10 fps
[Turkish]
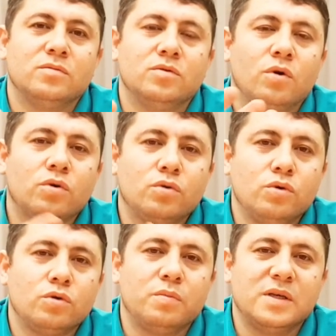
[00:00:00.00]
Yok
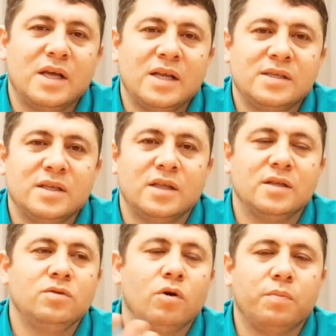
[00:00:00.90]
Kürt meselesi
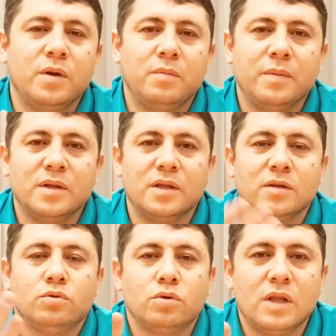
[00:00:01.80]
dedin, yok bilmem ne dedin.
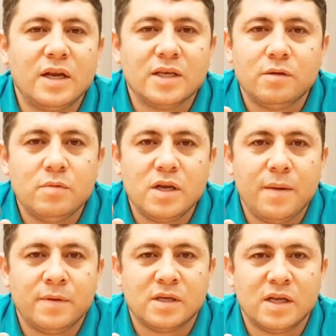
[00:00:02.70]
Kürtlerde kimin
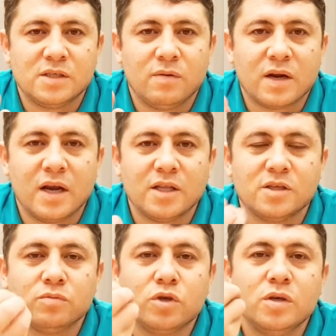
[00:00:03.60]
ne meselesi var
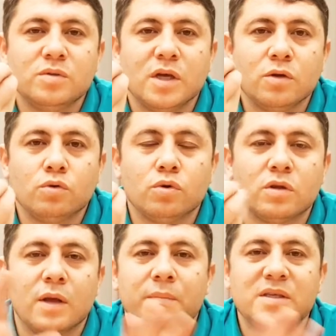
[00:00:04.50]
kardeşim? Kimsenin
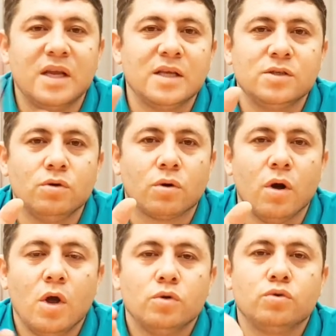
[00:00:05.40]
Kürtle meselesi yok.
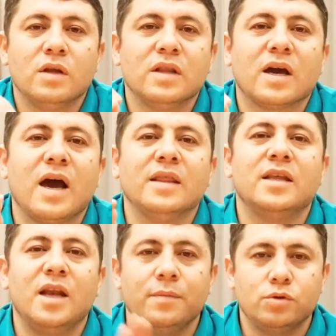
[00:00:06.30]
Şu anda
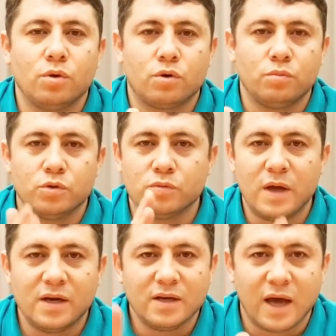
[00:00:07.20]
Kandil'le bir sorunumuz
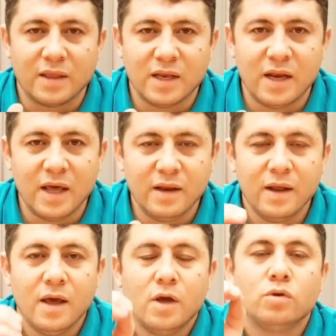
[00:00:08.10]
var. Kandil'le.
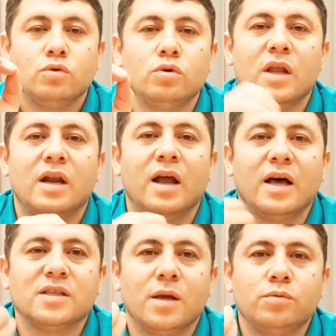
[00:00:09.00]
Kürtlerle
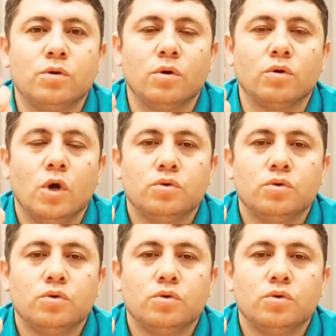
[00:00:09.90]
asla bir sorun yok.